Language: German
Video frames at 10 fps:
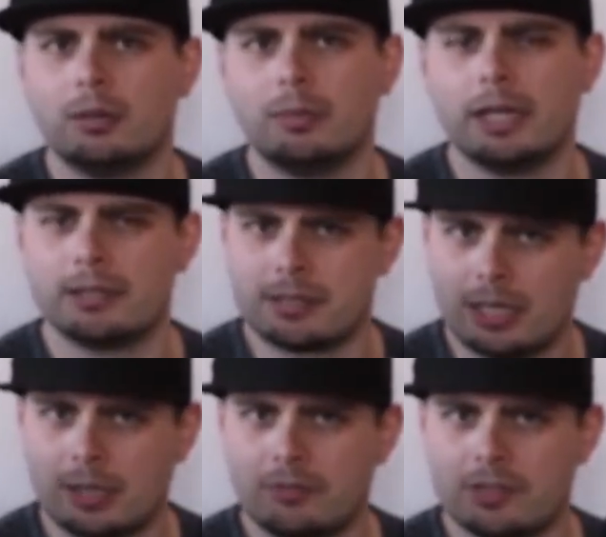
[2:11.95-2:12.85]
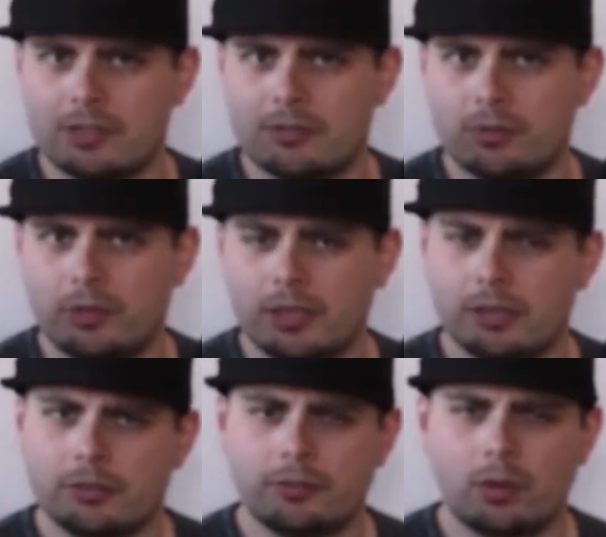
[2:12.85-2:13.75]
mein Setup, was ich
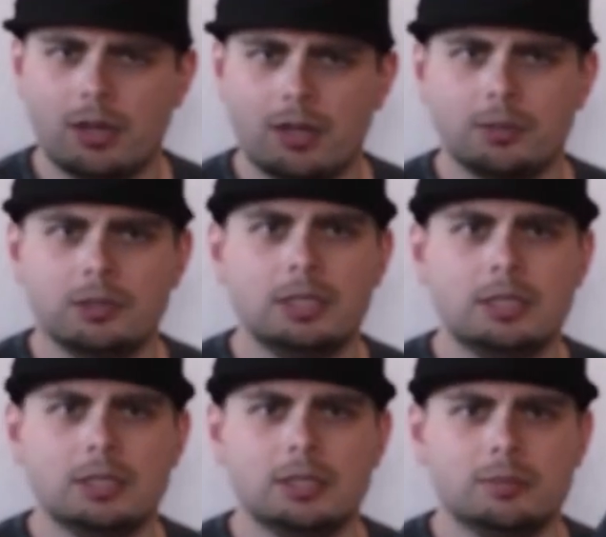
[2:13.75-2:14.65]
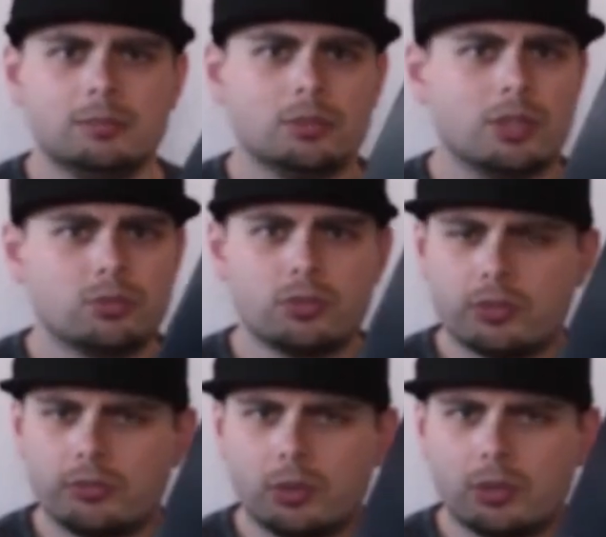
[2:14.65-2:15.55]
früher vorhabe. Ähm, also
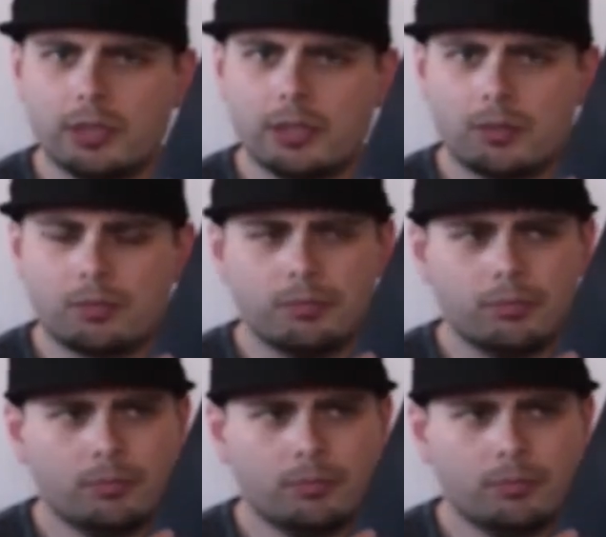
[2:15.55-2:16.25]
sind wirklich